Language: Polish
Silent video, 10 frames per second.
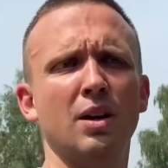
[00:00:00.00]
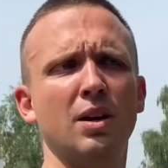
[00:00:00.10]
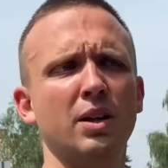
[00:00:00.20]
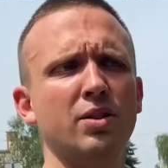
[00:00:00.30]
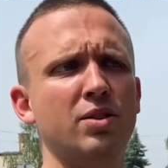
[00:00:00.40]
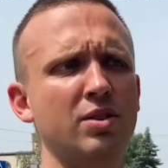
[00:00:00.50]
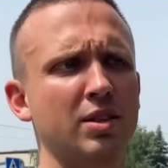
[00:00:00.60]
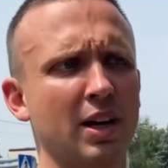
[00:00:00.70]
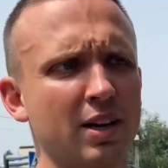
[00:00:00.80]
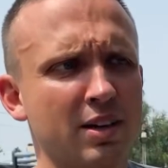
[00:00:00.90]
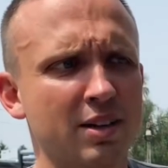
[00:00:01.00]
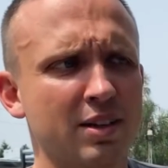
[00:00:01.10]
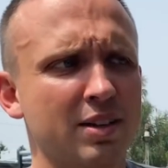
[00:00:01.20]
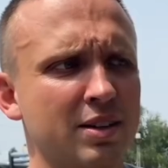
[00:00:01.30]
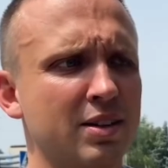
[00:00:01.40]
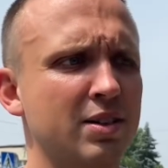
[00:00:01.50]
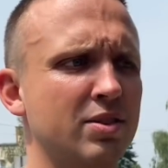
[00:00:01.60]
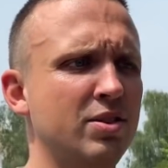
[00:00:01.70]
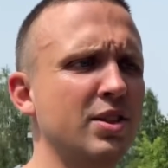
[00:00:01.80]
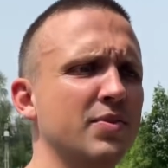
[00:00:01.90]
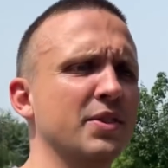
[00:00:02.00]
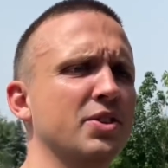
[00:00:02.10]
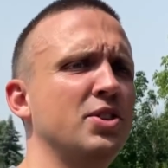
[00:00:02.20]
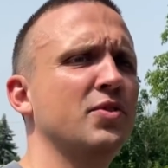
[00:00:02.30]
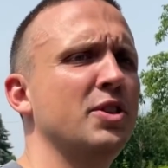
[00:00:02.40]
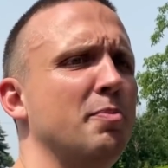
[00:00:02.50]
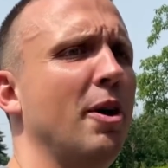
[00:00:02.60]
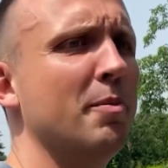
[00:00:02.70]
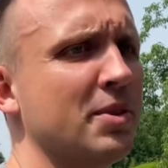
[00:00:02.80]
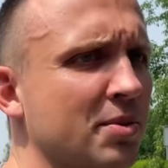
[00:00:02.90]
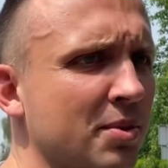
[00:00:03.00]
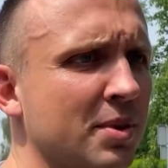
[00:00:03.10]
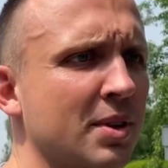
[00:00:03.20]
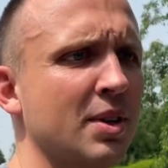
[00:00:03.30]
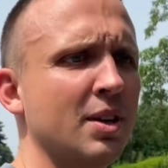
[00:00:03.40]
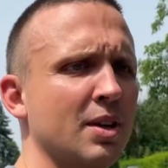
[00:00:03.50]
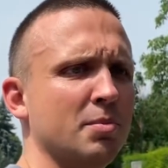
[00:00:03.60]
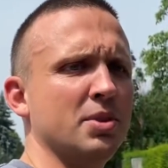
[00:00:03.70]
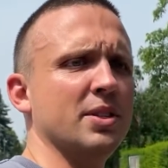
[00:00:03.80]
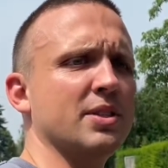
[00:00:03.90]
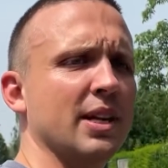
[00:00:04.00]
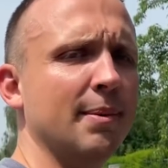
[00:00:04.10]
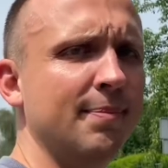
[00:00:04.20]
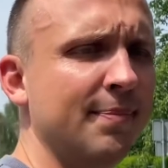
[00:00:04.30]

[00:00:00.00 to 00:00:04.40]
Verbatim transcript: Jakiś ten... Dziwny, dziwny pomysł. Przyznam.